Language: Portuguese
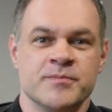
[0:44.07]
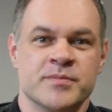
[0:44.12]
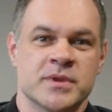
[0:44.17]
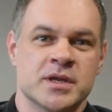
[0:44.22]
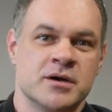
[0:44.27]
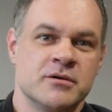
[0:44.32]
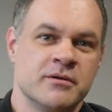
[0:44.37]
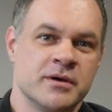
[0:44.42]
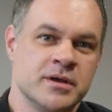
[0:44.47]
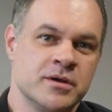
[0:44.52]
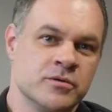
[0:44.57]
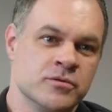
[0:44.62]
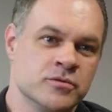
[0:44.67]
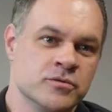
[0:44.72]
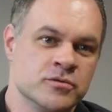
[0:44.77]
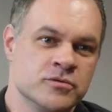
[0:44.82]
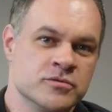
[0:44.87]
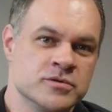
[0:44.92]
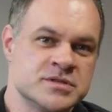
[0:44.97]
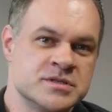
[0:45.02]
Então aí
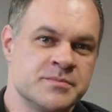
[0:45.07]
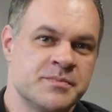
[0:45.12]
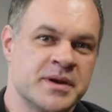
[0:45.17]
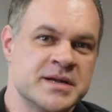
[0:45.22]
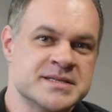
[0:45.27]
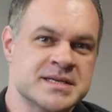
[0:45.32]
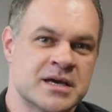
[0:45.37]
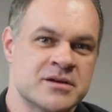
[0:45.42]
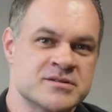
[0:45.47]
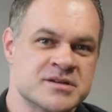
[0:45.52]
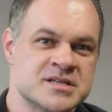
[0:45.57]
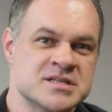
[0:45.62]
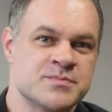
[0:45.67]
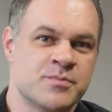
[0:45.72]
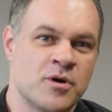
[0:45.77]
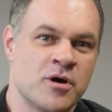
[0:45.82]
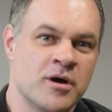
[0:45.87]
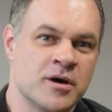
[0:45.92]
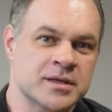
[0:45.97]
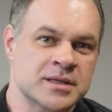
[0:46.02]
o, os empresários que
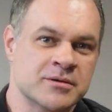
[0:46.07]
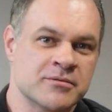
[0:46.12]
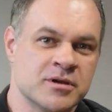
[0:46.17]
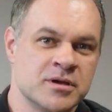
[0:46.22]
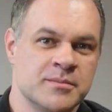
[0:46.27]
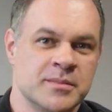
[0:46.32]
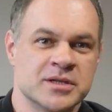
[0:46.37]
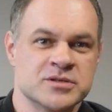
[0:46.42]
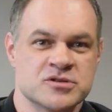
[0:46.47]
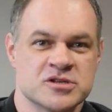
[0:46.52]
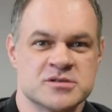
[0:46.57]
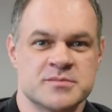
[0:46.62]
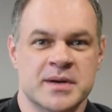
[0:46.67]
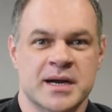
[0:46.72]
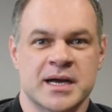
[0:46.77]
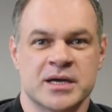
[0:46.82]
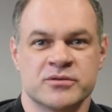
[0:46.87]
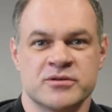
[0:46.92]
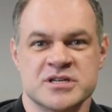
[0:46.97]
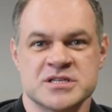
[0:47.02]
exportam, que mandam suas
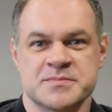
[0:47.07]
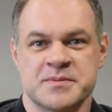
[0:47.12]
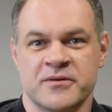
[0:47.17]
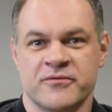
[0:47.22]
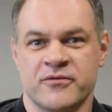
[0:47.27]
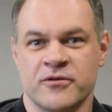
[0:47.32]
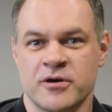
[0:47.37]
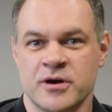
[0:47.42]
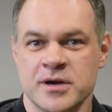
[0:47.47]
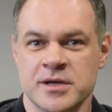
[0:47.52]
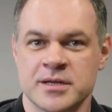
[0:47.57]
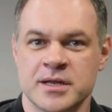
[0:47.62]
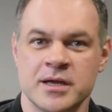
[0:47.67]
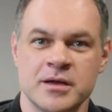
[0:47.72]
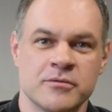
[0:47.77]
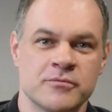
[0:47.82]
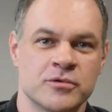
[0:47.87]
mercadorias para fora, né?